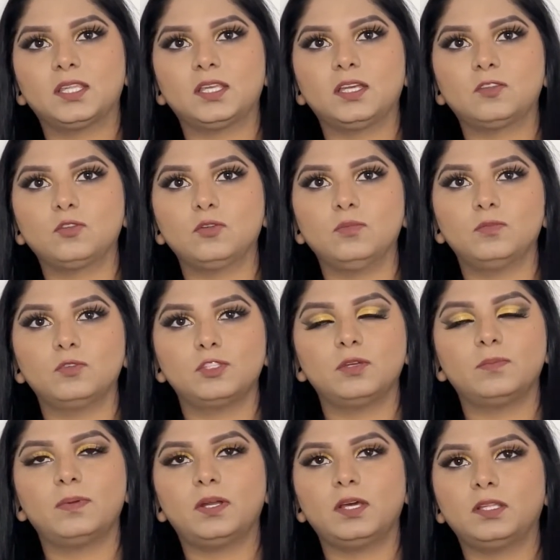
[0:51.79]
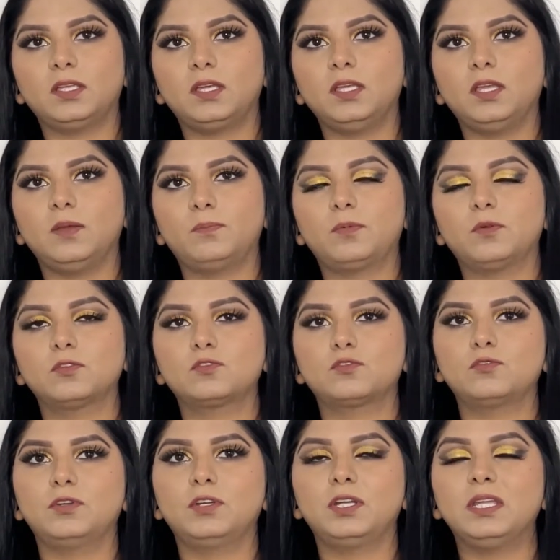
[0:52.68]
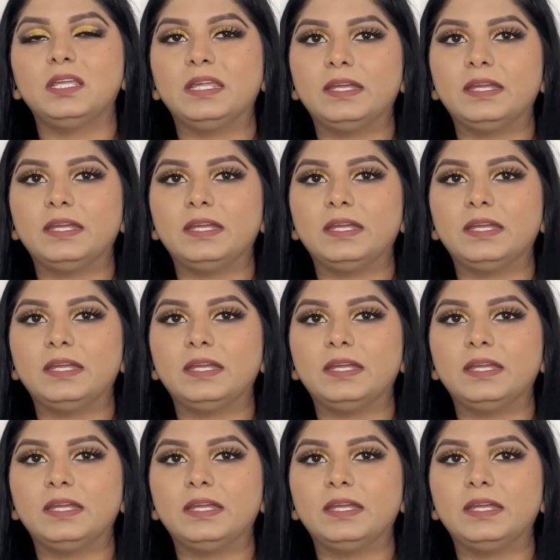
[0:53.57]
था तो मुझे पड़ा था ये अप्रोक्स ट्वेंटी